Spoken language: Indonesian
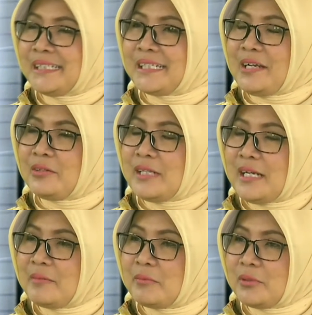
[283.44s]
jadi kalau
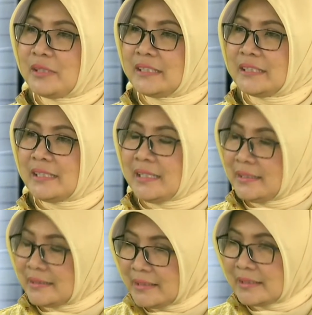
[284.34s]
dalam kondisi
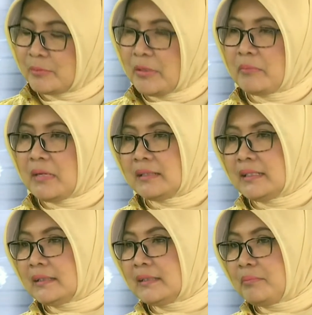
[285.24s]
krisis
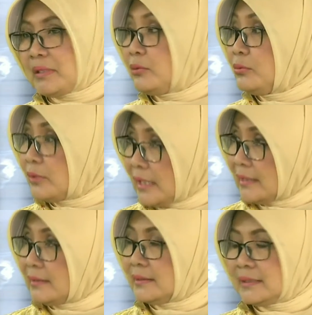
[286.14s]
memang yang
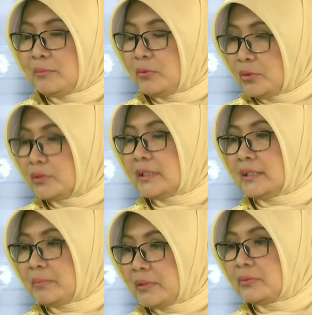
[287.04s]
diperlukan stimulus
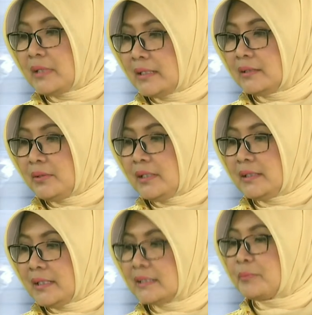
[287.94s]
yang diperlukan itu
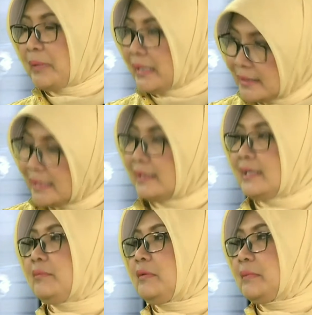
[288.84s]
adalah spending
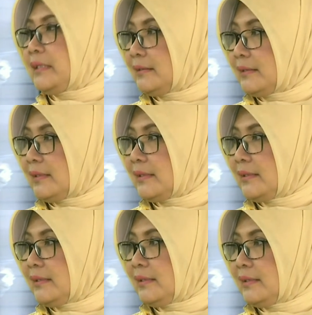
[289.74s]
dari pemerintah
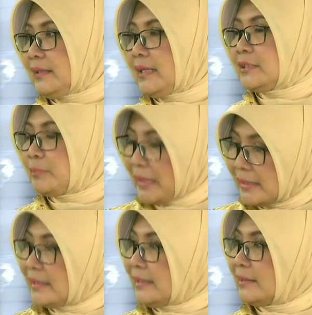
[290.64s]
ya
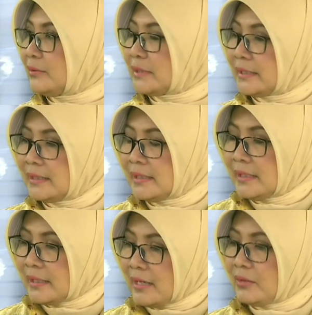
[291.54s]
spending itu. Jadi
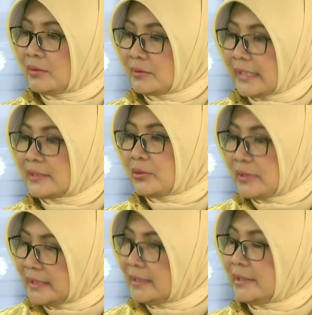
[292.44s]
kalau tax
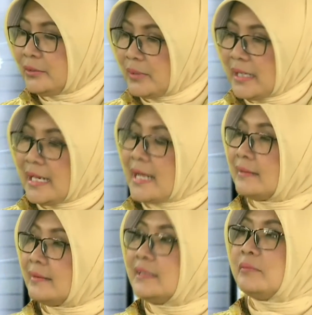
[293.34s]
holiday itu kan
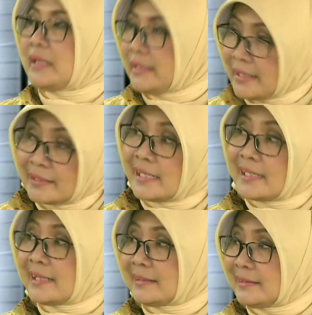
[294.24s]
nanti
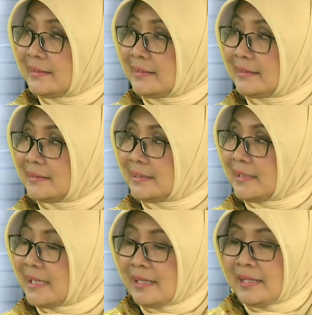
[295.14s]
bayarnya nanti.
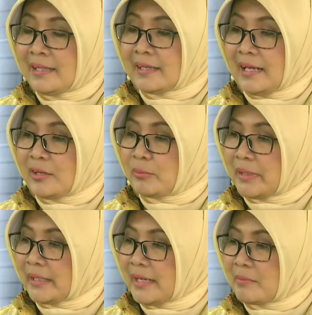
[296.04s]
Sehingga kalau
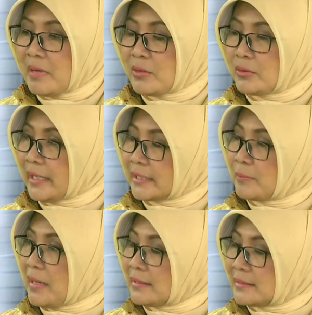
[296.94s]
mereka mau
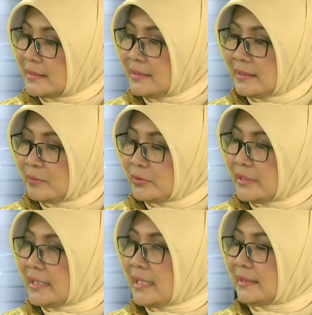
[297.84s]
ekspansi
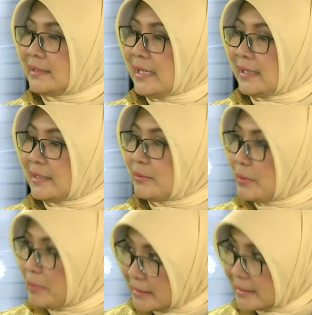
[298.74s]
kemudian nanti akan
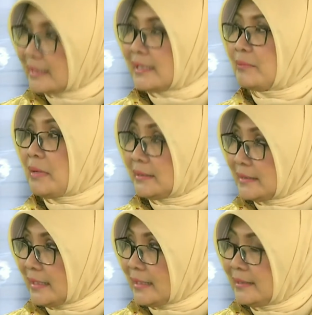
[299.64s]
dibebaskan dari
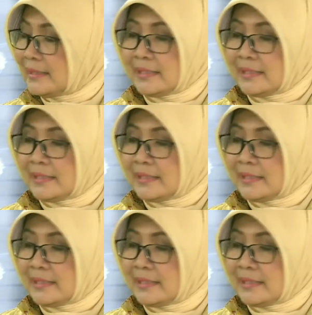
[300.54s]
pajak kan.